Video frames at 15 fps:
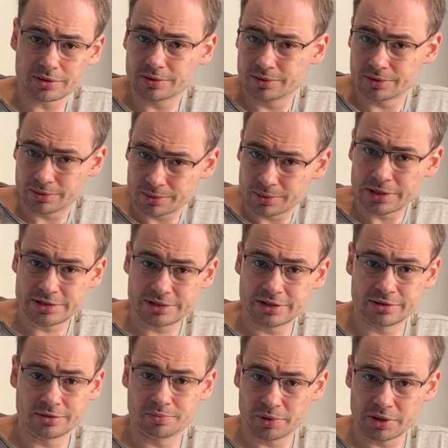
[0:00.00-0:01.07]
э,
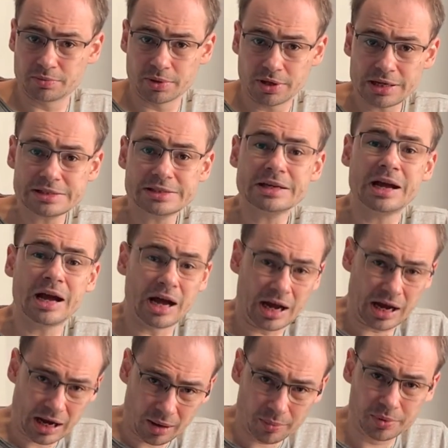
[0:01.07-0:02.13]
эти предприятия
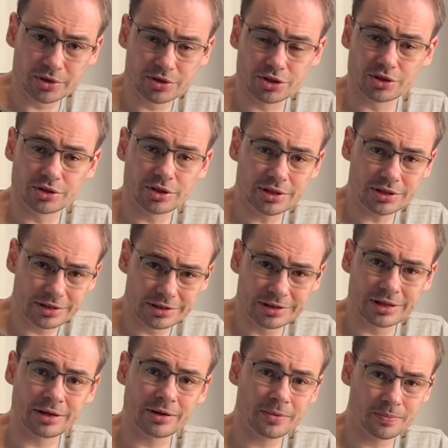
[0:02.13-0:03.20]
обречены
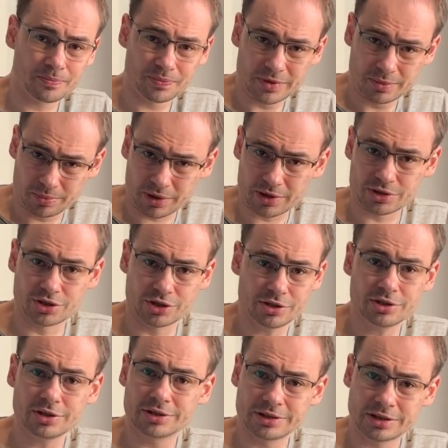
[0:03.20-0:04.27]
на
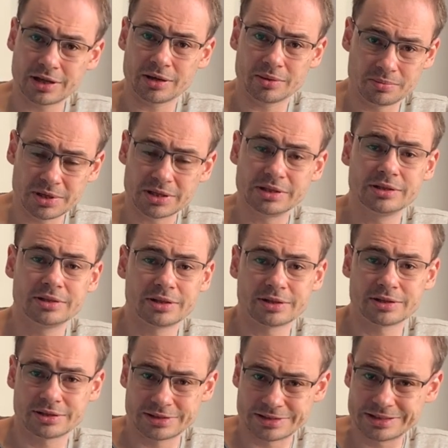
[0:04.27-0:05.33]
поражение, на
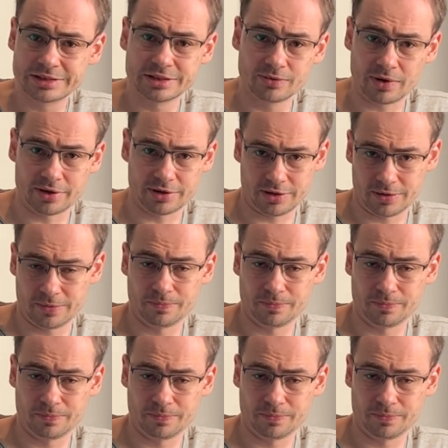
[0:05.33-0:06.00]
медленное загнивание.